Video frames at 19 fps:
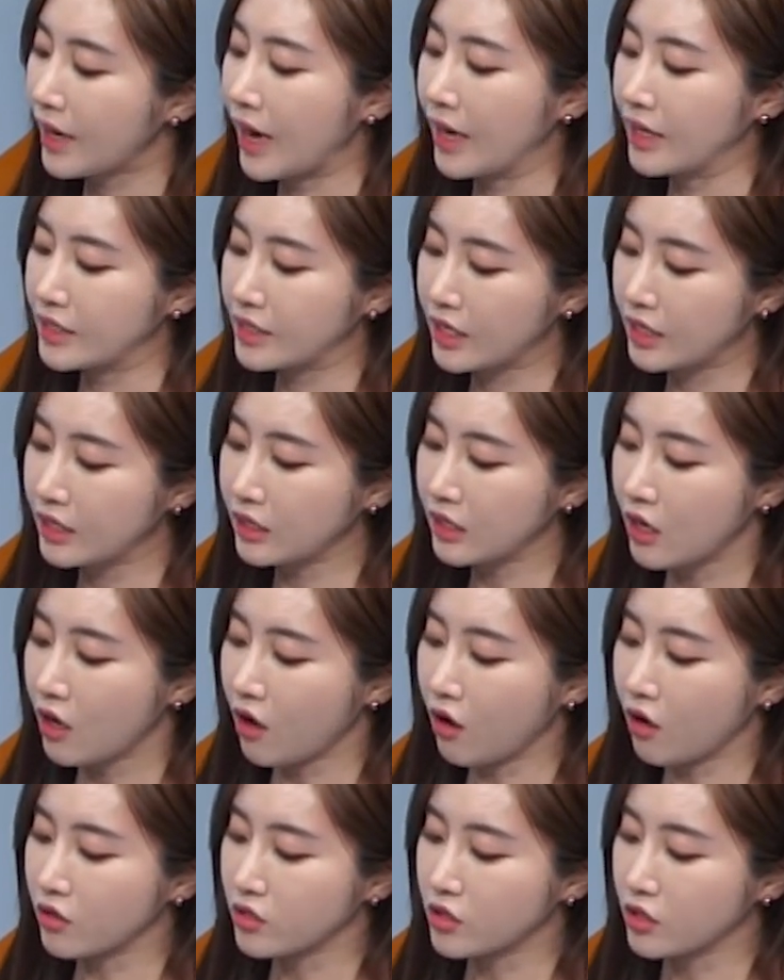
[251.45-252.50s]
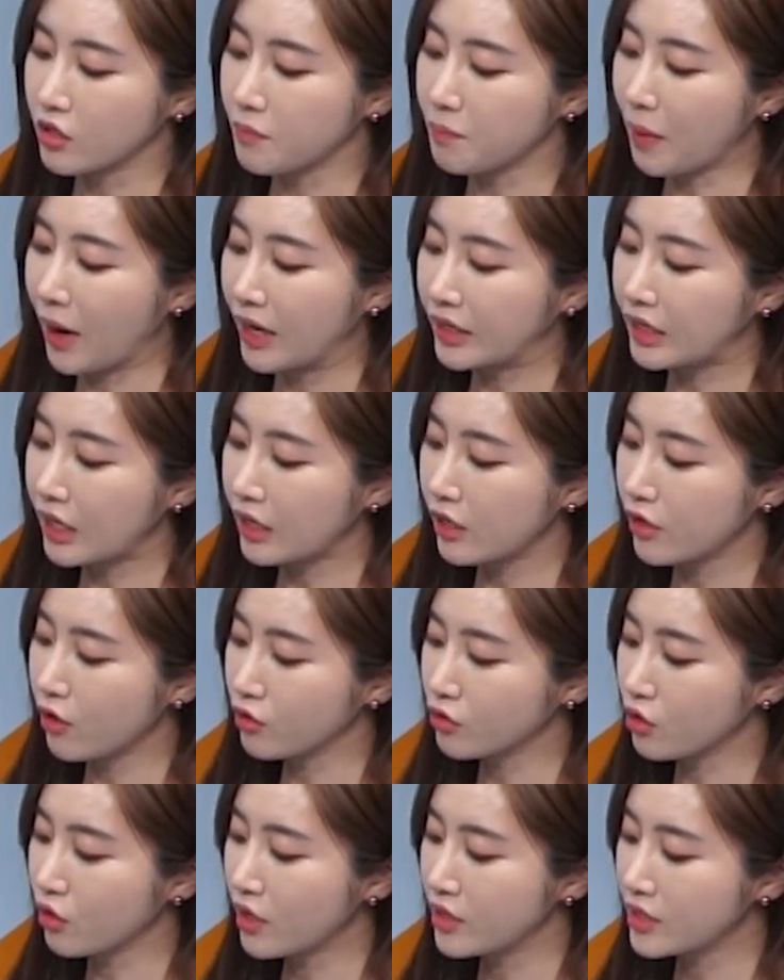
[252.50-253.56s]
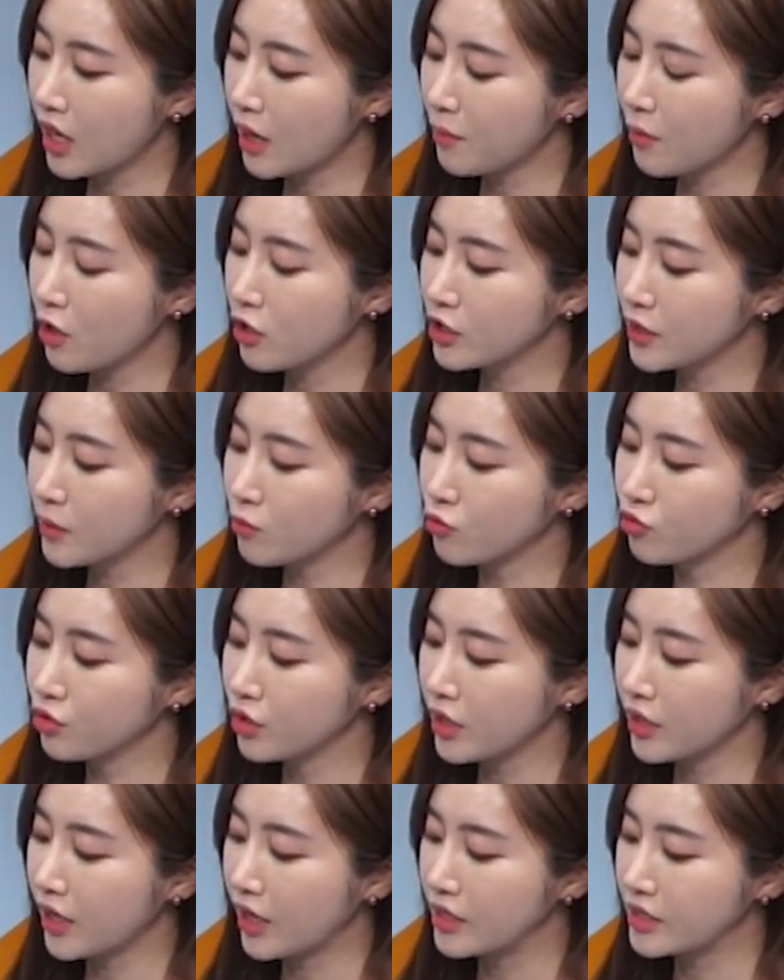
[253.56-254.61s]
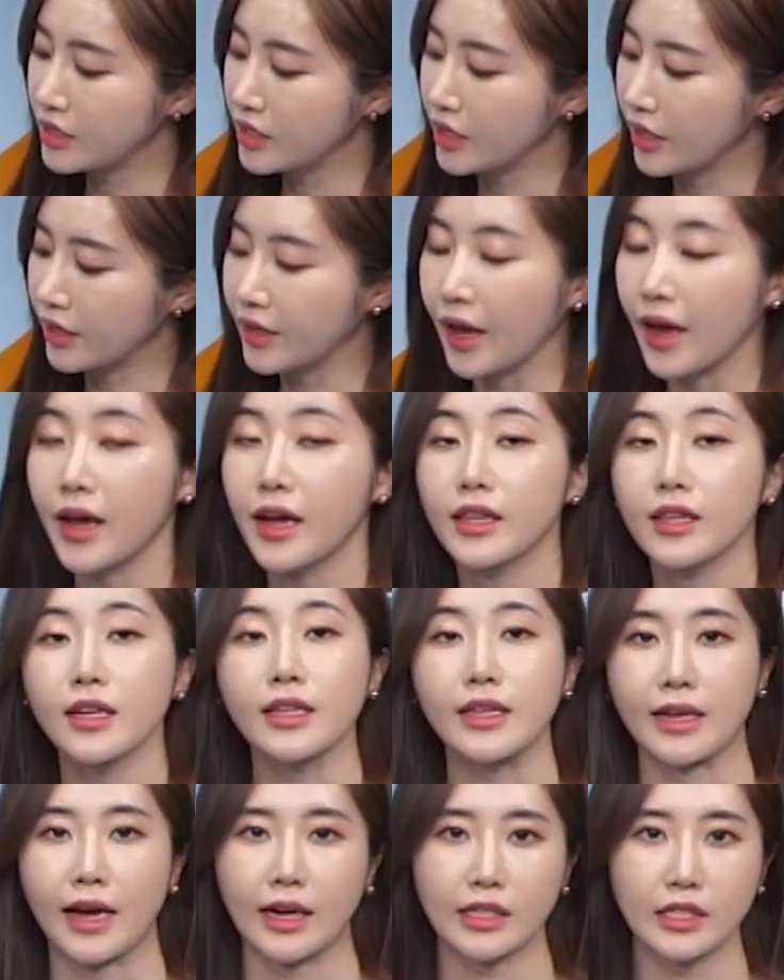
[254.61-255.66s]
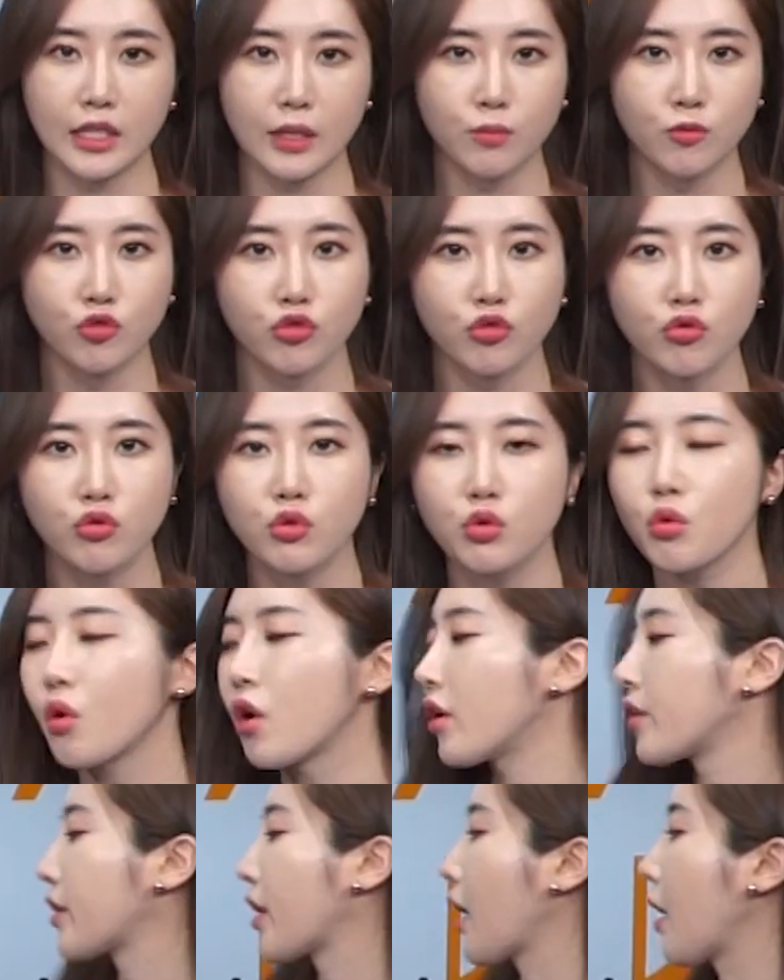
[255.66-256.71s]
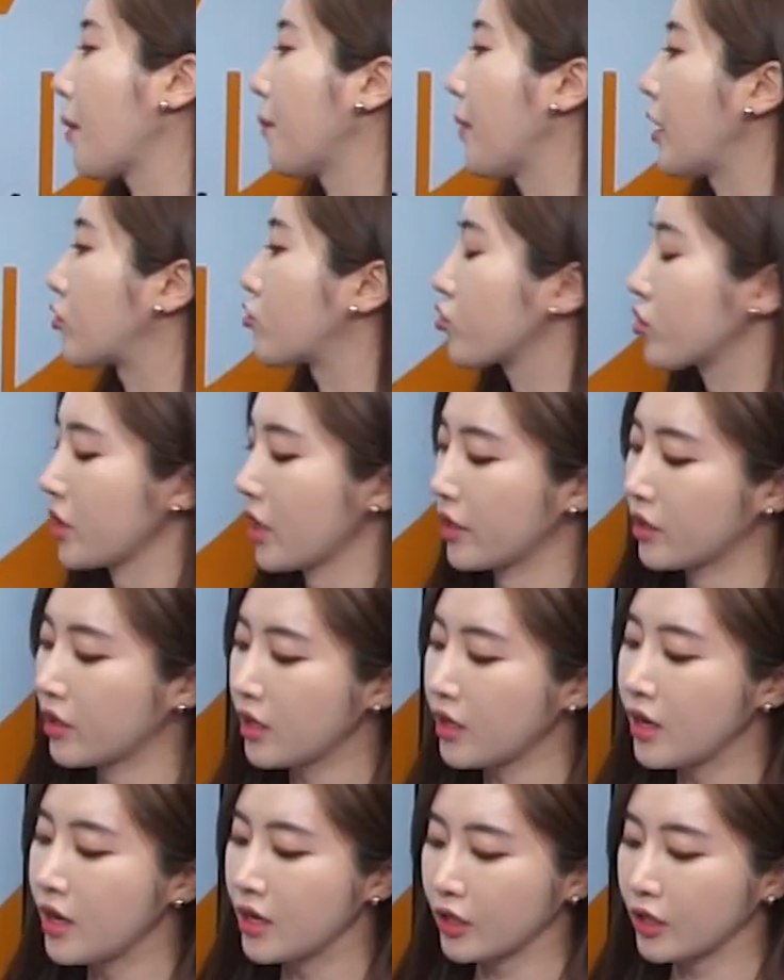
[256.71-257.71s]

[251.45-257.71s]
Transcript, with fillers: 가장 어, 지금 바닥을 형성한 3월 19일까지 2까지 개인은 약 19조 원의 매수세를